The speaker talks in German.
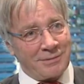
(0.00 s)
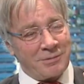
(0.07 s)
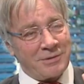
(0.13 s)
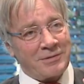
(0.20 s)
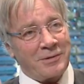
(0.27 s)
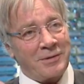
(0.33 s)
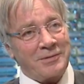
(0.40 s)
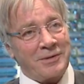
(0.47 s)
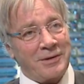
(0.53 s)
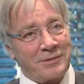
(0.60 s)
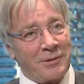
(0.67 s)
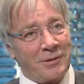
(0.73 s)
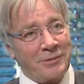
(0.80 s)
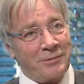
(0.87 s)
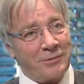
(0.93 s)
sich bis
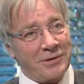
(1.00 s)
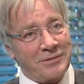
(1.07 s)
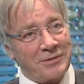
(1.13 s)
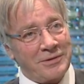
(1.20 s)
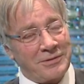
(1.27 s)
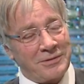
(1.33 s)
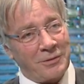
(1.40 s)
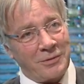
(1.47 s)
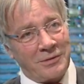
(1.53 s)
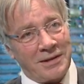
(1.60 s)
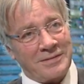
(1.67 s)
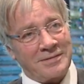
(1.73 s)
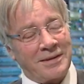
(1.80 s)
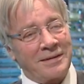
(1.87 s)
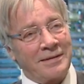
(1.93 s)
1949
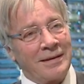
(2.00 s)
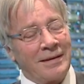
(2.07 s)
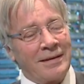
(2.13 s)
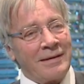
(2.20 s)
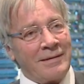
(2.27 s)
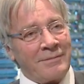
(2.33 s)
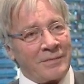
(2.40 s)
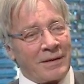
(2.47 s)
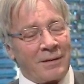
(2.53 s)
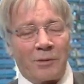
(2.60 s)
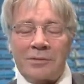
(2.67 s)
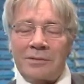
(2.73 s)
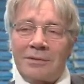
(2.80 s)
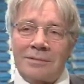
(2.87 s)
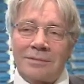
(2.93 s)
zurückentsinnen.
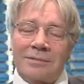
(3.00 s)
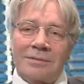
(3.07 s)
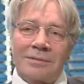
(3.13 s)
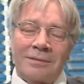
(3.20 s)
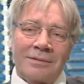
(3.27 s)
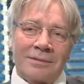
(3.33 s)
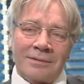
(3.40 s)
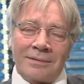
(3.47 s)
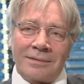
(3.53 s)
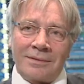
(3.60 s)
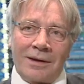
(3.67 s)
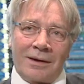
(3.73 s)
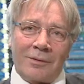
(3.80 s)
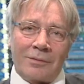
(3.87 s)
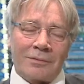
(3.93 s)
Und, und
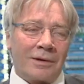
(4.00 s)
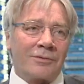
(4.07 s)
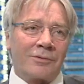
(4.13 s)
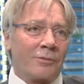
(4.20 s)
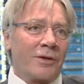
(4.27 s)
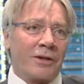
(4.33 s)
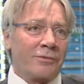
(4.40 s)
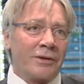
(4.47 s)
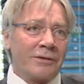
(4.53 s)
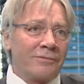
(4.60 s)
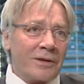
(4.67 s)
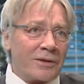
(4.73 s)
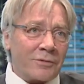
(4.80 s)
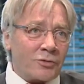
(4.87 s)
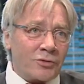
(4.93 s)
ja, also was
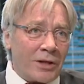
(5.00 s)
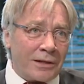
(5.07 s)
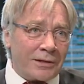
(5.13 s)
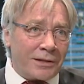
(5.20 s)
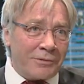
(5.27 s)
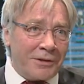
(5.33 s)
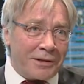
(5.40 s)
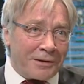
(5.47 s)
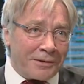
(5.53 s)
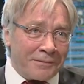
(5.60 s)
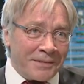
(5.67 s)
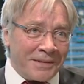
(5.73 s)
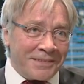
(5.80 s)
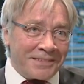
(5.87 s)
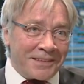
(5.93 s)
finden wir so schnell nicht wieder,
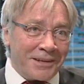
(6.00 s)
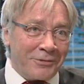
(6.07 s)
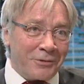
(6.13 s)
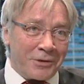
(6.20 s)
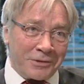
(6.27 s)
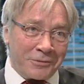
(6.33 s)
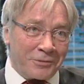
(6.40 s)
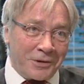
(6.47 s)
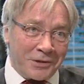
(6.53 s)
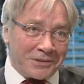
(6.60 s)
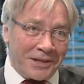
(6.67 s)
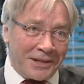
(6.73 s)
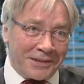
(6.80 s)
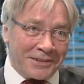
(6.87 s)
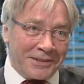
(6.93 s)
nicht für einen
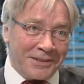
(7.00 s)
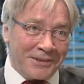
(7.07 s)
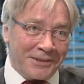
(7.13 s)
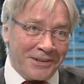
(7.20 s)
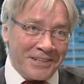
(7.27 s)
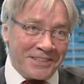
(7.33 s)
Vortrag, nicht?